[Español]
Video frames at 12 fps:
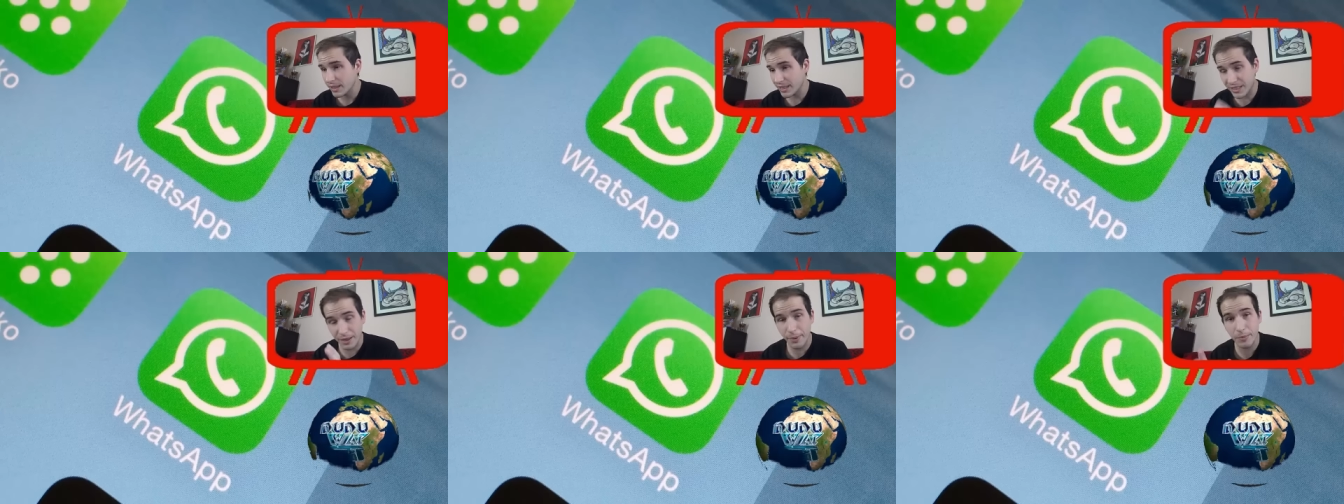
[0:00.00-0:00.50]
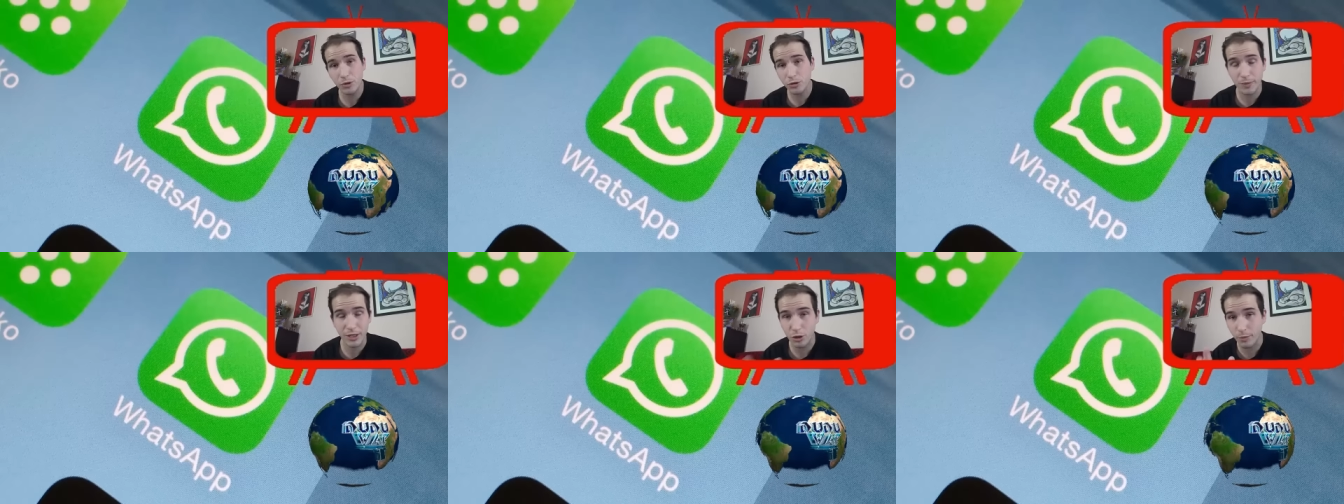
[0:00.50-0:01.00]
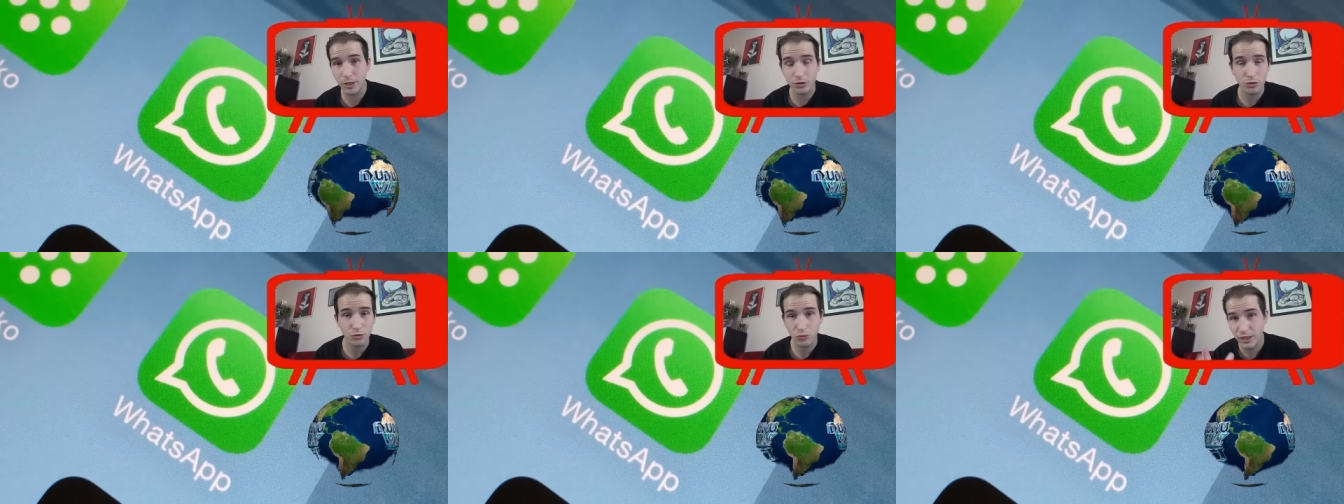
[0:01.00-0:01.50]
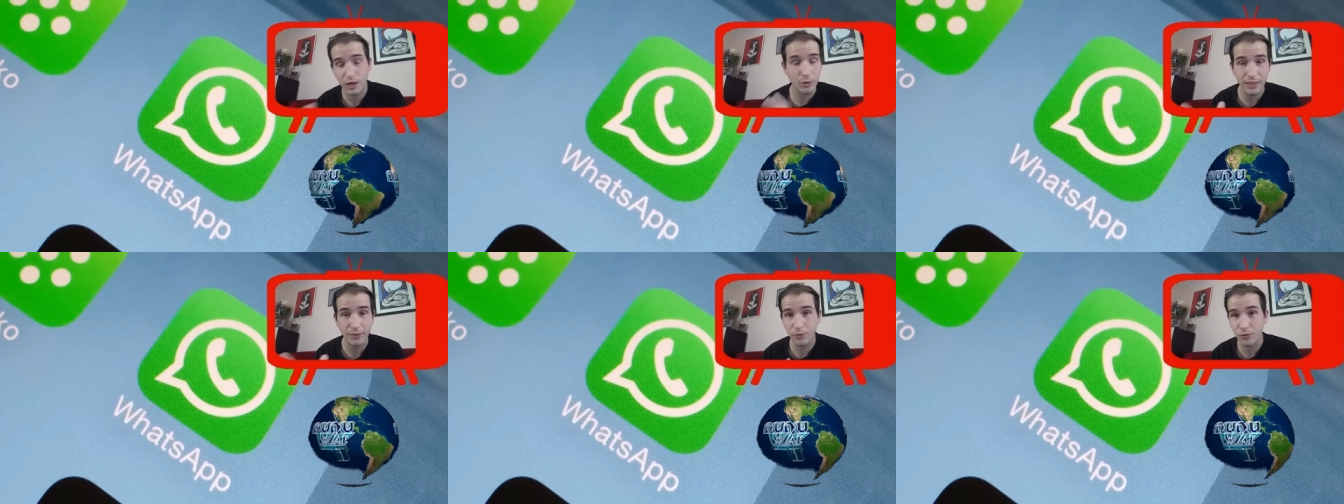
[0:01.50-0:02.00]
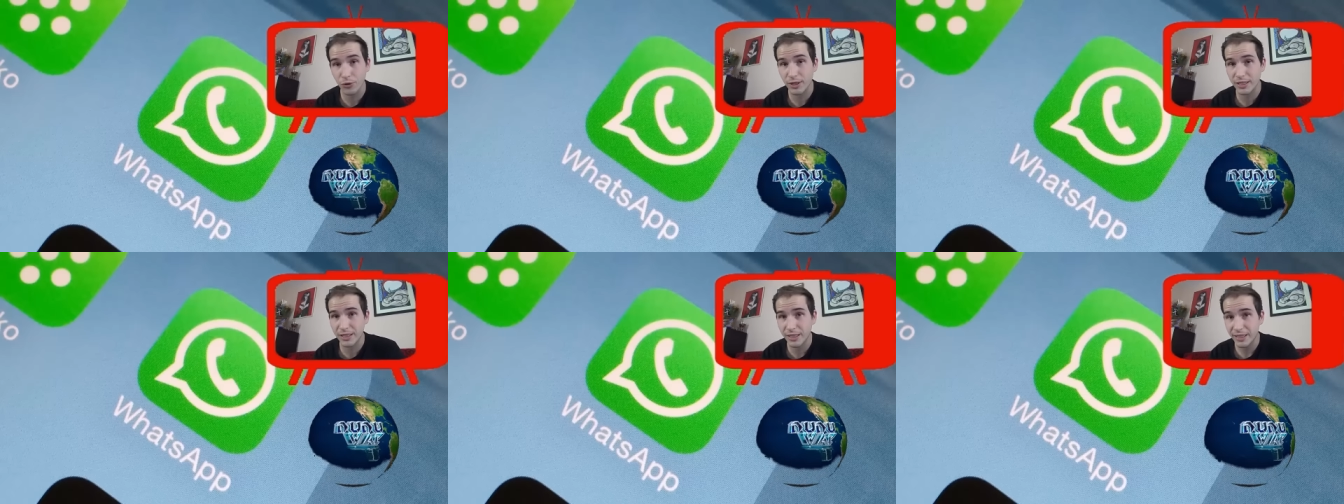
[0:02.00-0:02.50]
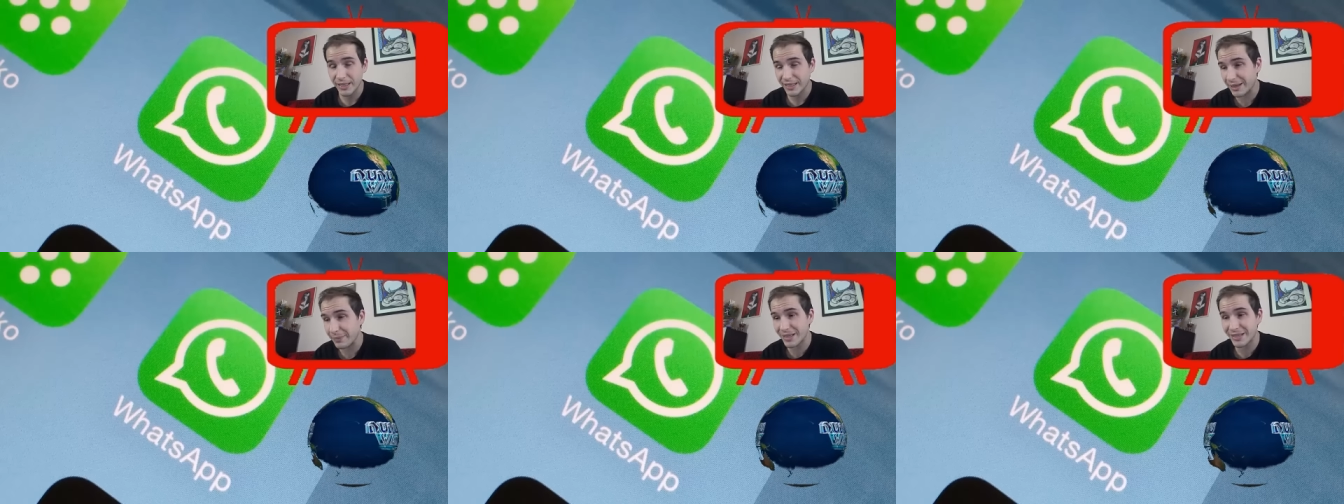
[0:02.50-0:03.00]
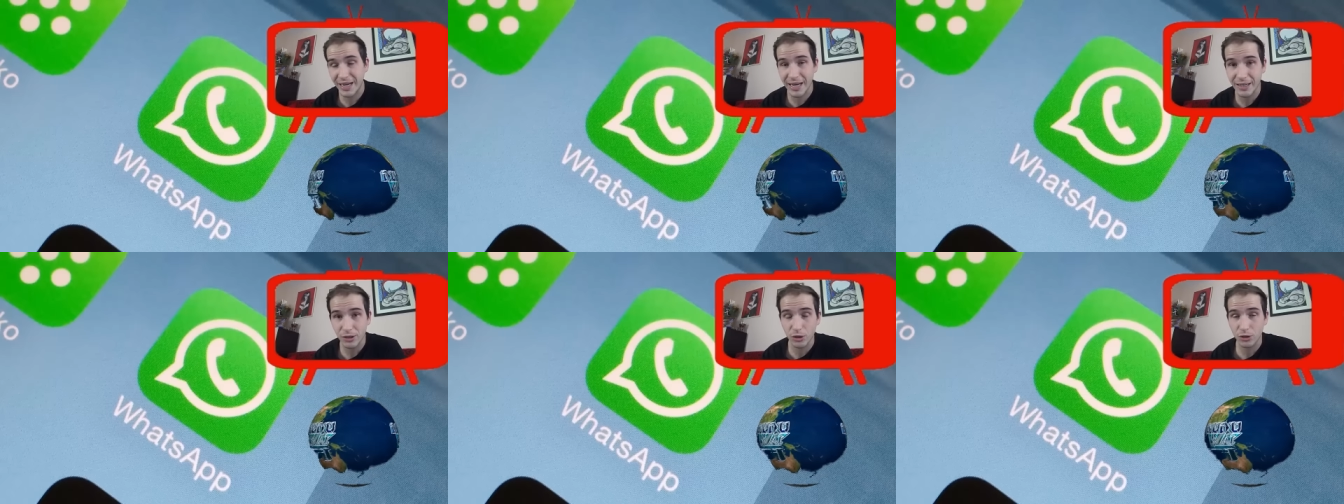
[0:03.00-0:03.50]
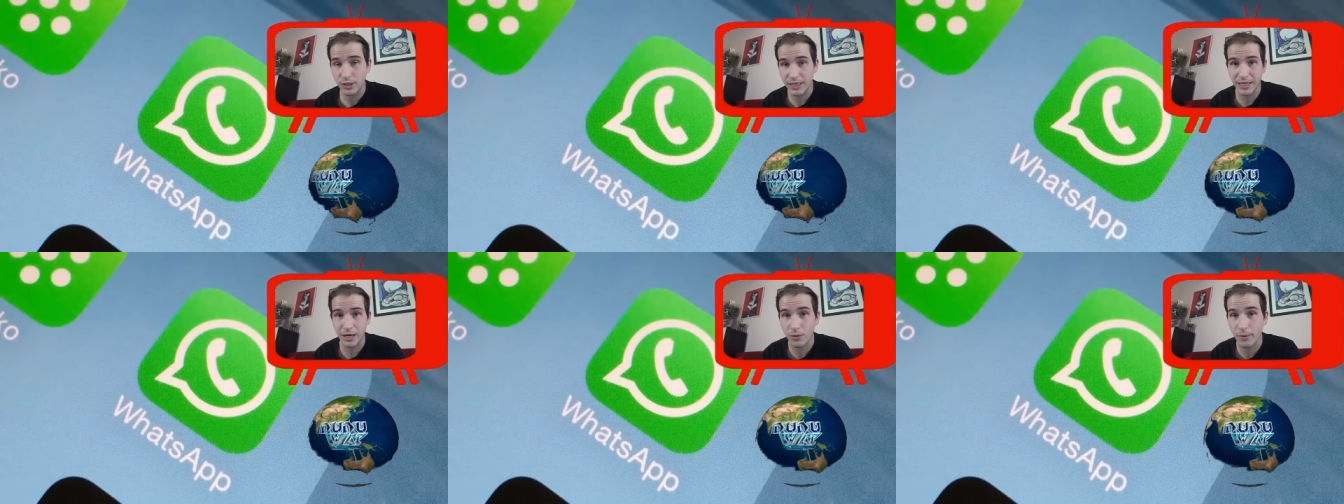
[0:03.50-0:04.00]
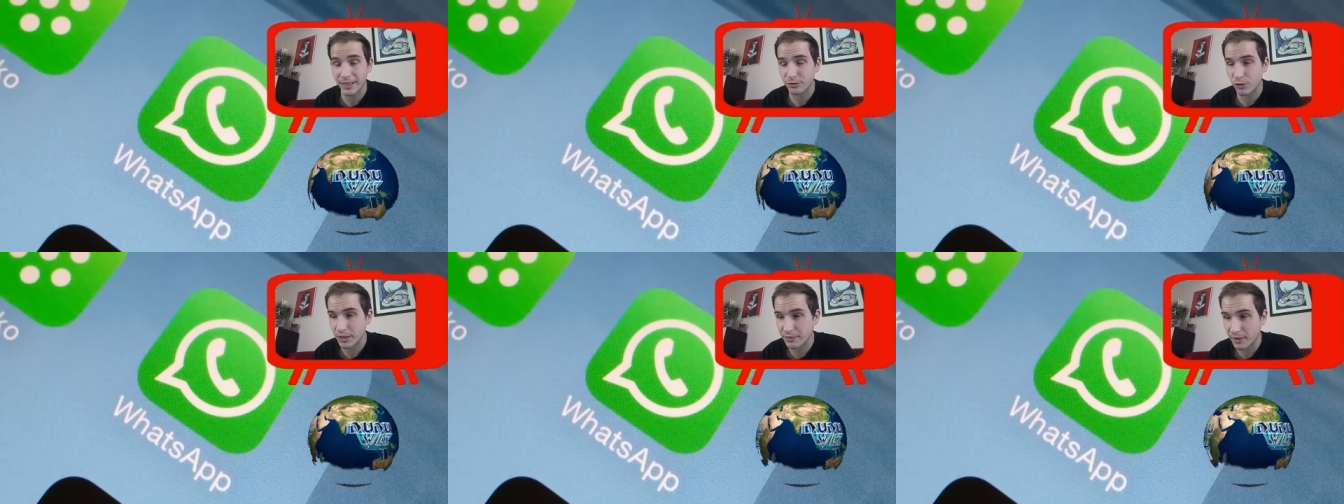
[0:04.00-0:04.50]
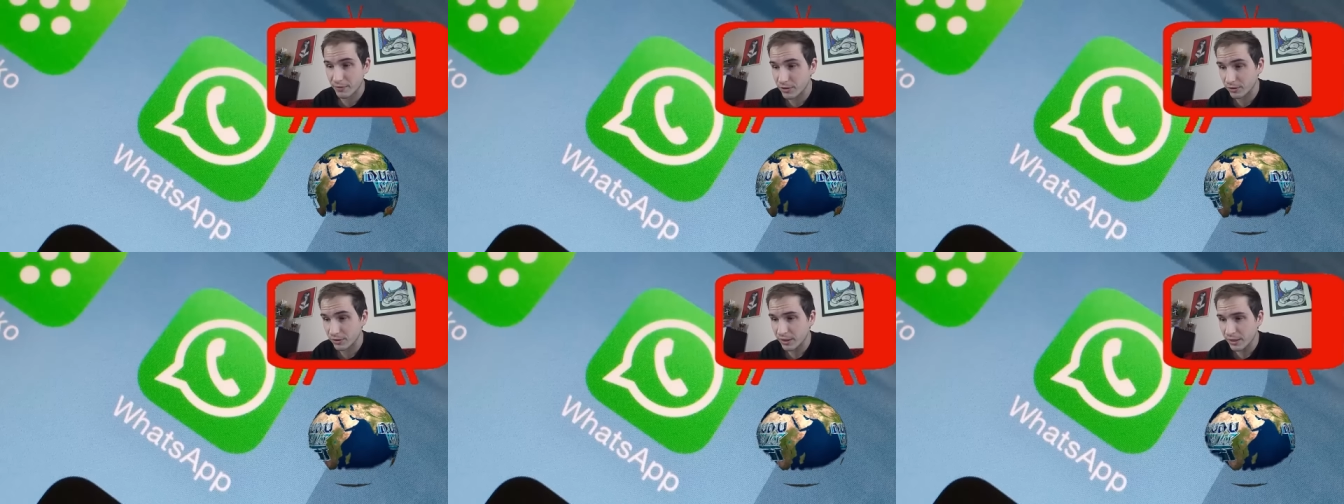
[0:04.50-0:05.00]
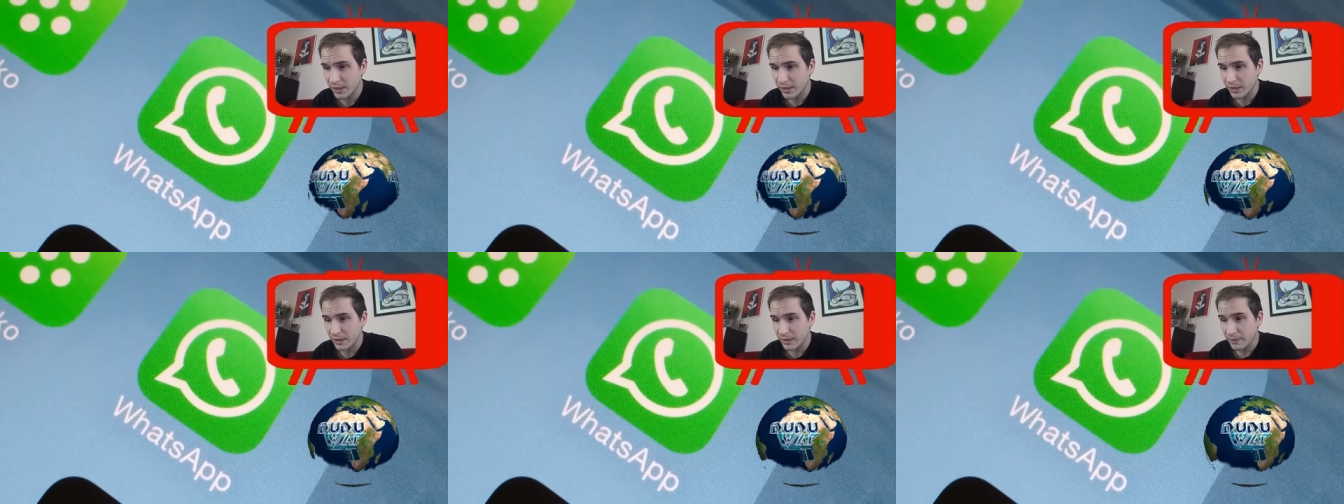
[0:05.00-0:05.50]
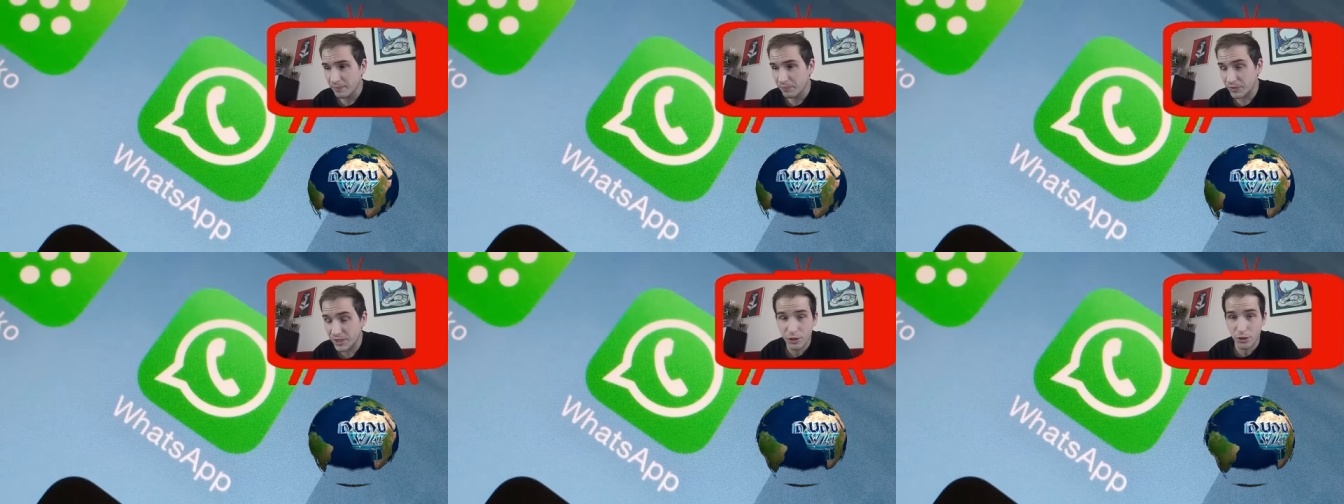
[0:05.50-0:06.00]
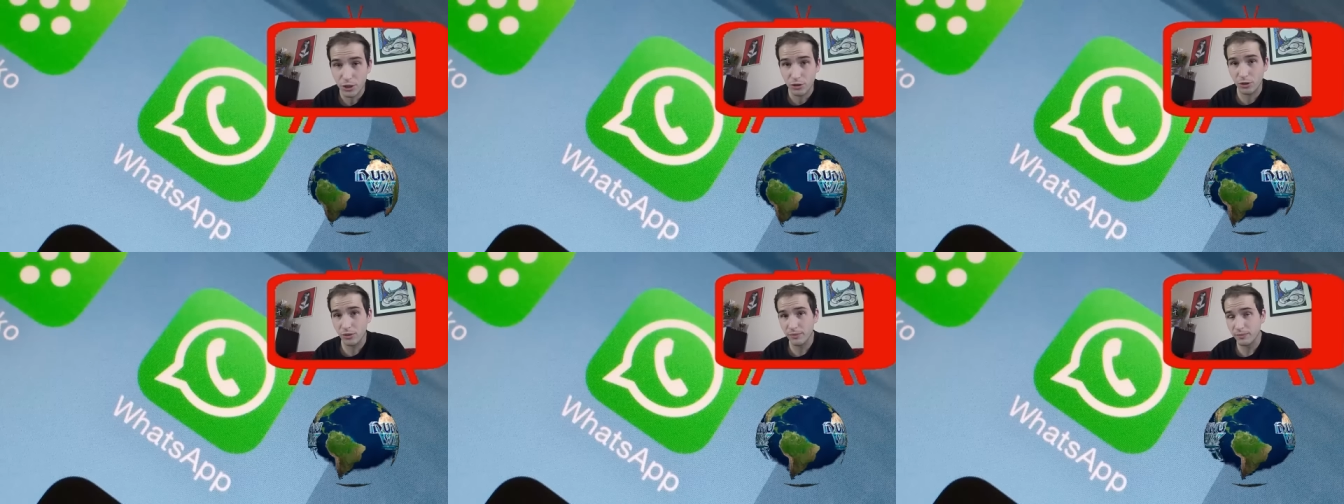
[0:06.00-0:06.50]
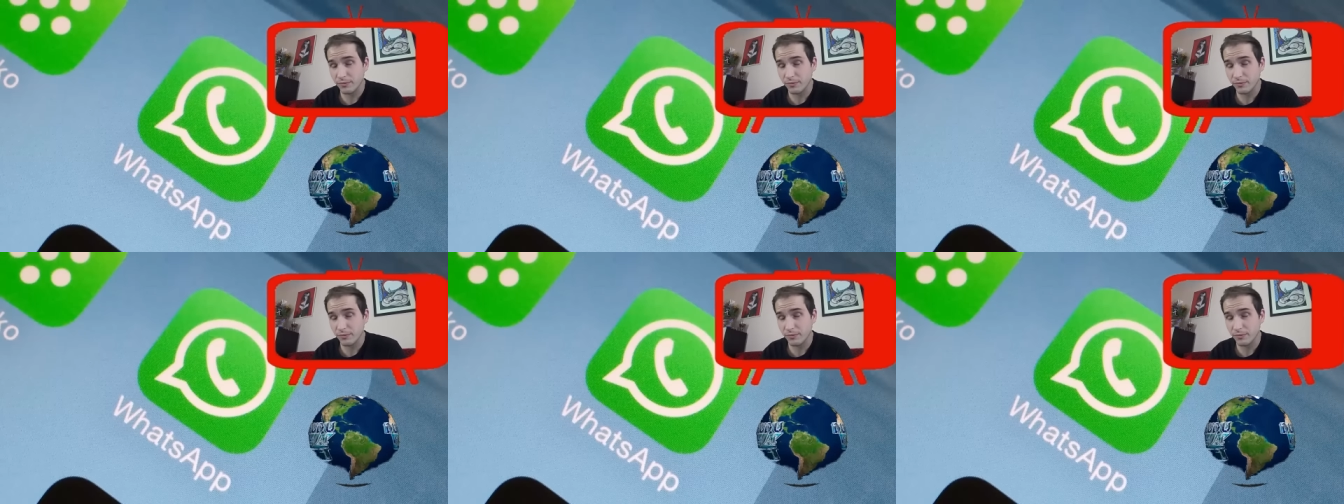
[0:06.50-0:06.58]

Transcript: Ya sabemos más o menos unas cuantas funciones que va a traer con esa nueva actualización. Dicho esto,